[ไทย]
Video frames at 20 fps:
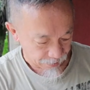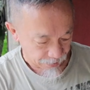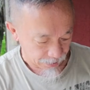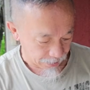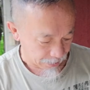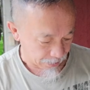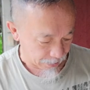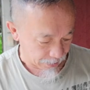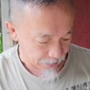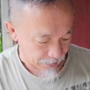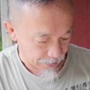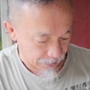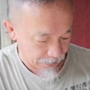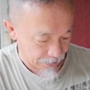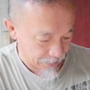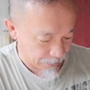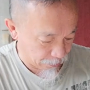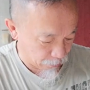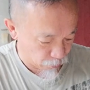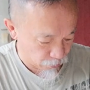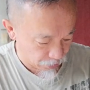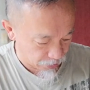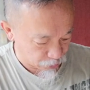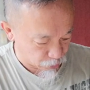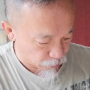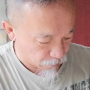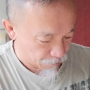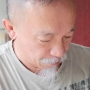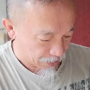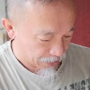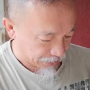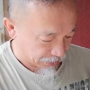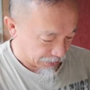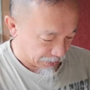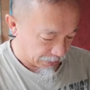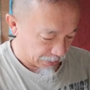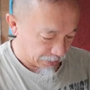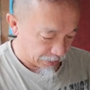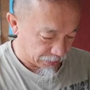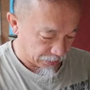เอ่อคุณสมบัติ
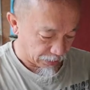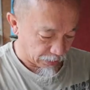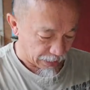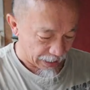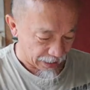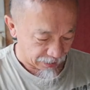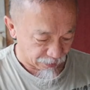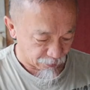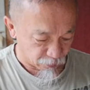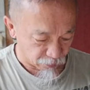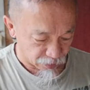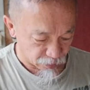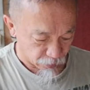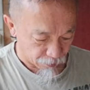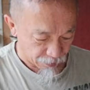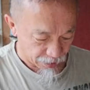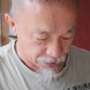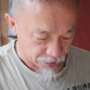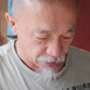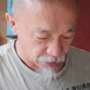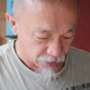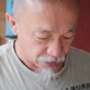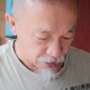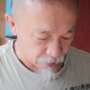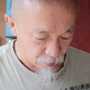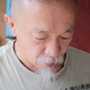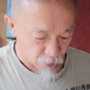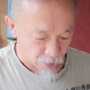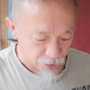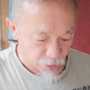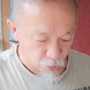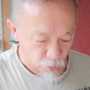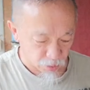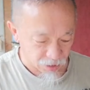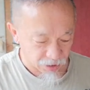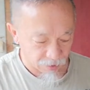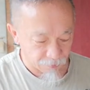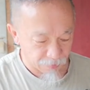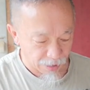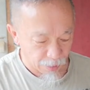นะเดี๋ยวอ่านคุณสมบัติสักหน่อยเขาบอกว่าดู
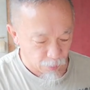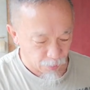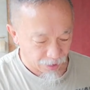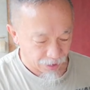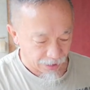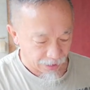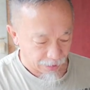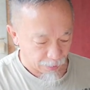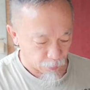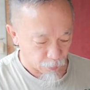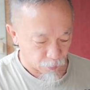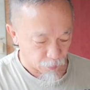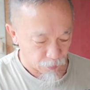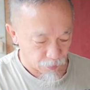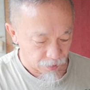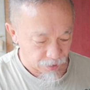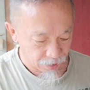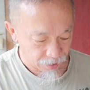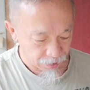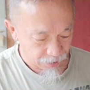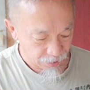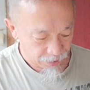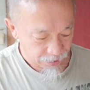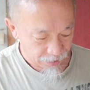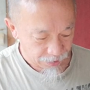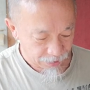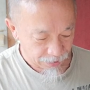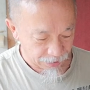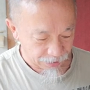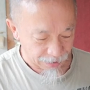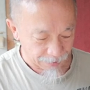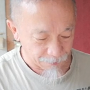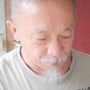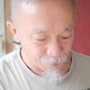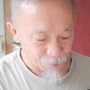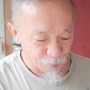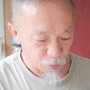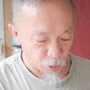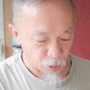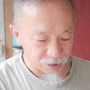ดซึมได้รวดเร็วนะครับ
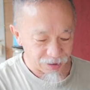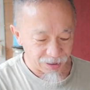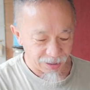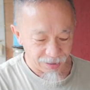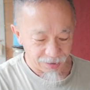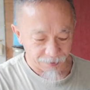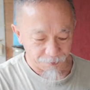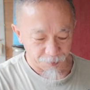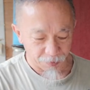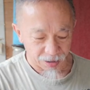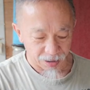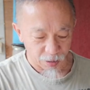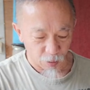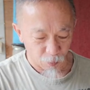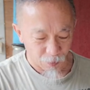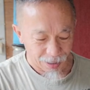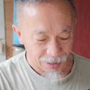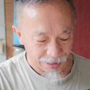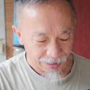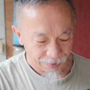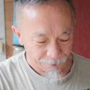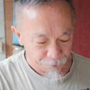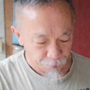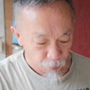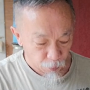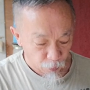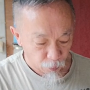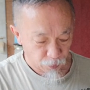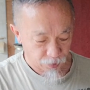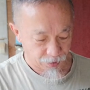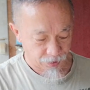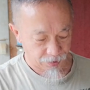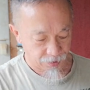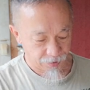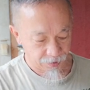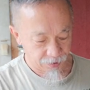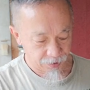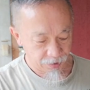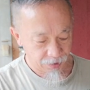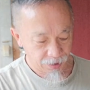ลดกลิ่นปัสสาวะ และมูล
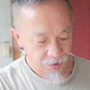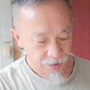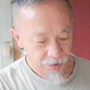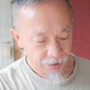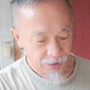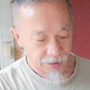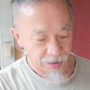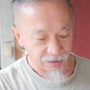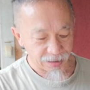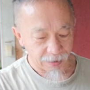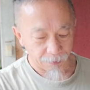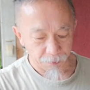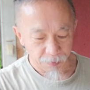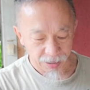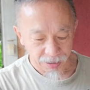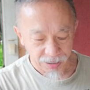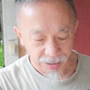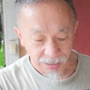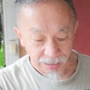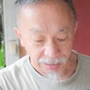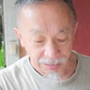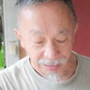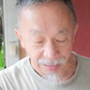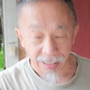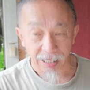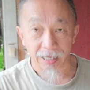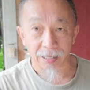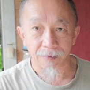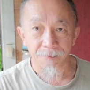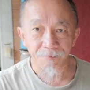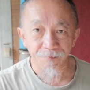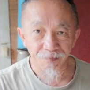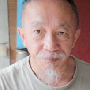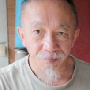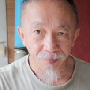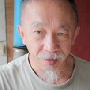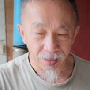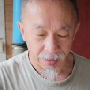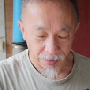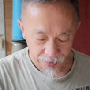ขจัดแบคทีเรีย
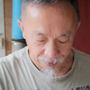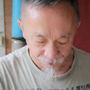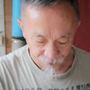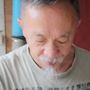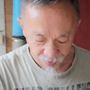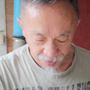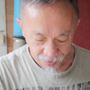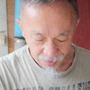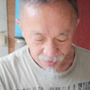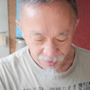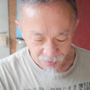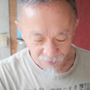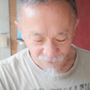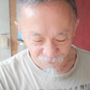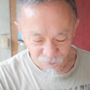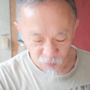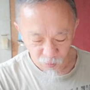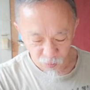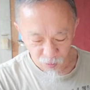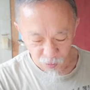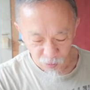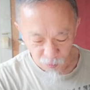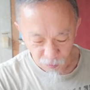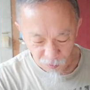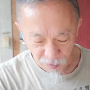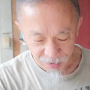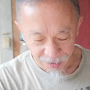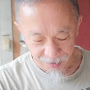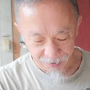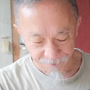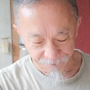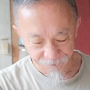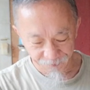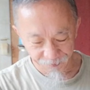นะครับฝุ่นน้อย